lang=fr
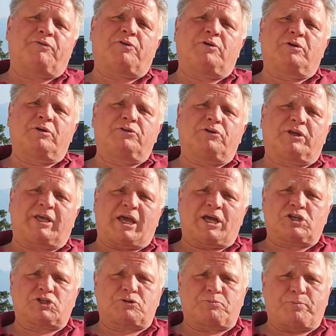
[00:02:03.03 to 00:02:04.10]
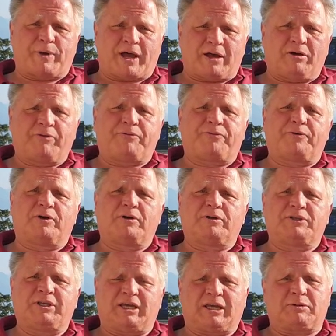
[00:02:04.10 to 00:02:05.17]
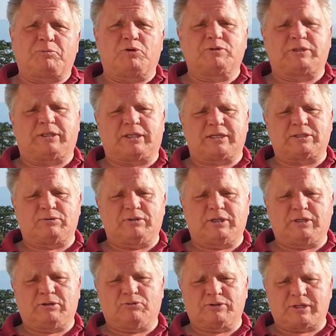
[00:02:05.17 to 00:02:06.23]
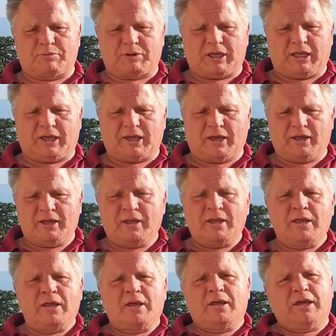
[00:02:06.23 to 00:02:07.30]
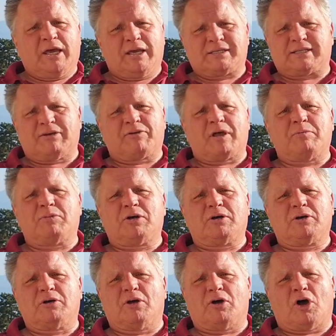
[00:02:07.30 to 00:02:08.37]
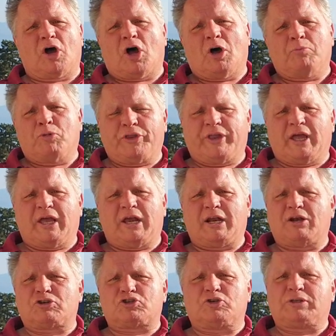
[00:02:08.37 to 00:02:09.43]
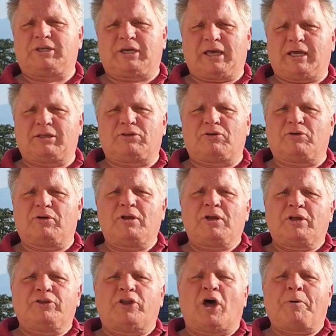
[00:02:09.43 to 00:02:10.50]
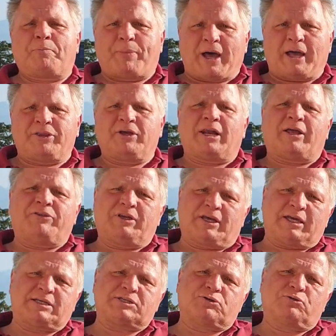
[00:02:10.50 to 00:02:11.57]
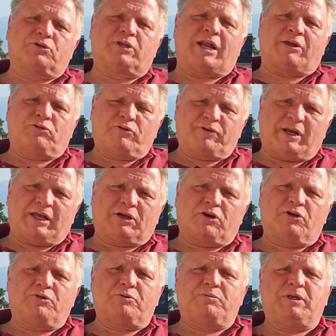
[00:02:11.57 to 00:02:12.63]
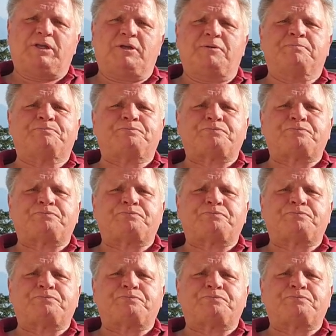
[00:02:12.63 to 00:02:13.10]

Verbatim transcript: francs de cash par enfant directement aux États-Unis, aux Américains. Et c'est vraiment euh, un modèle, je dirais, d'un pas dans la direction de la nouvelle économie